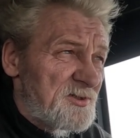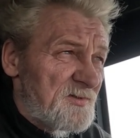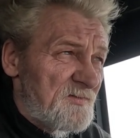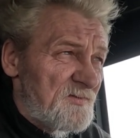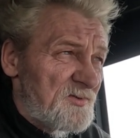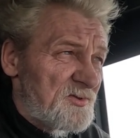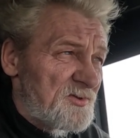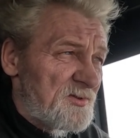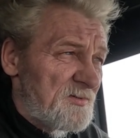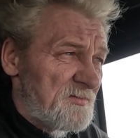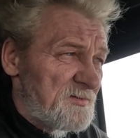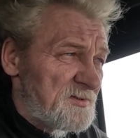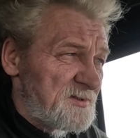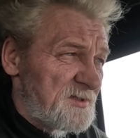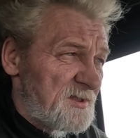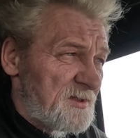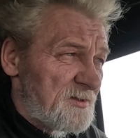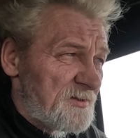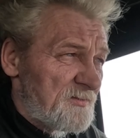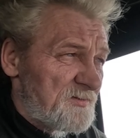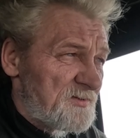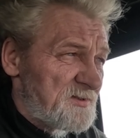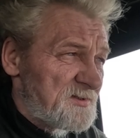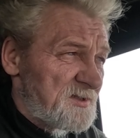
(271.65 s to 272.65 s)
że wyszedłem z
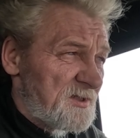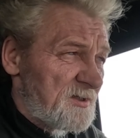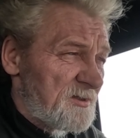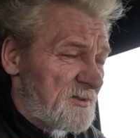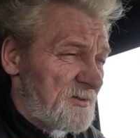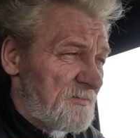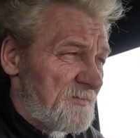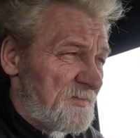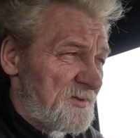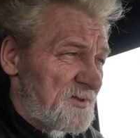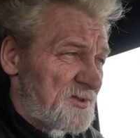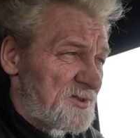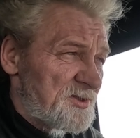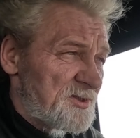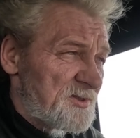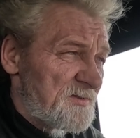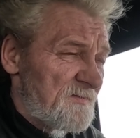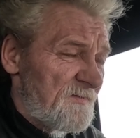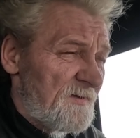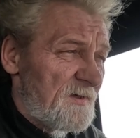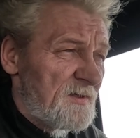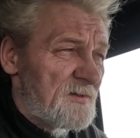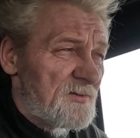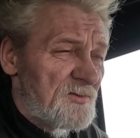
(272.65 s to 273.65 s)
tego wszystkiego bez
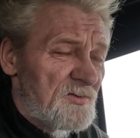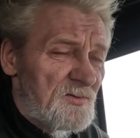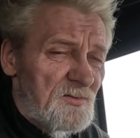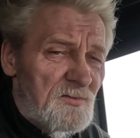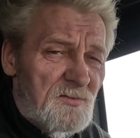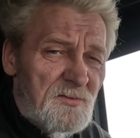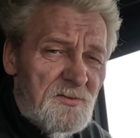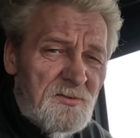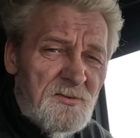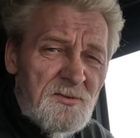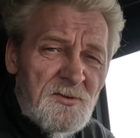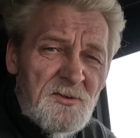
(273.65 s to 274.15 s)
szwanku.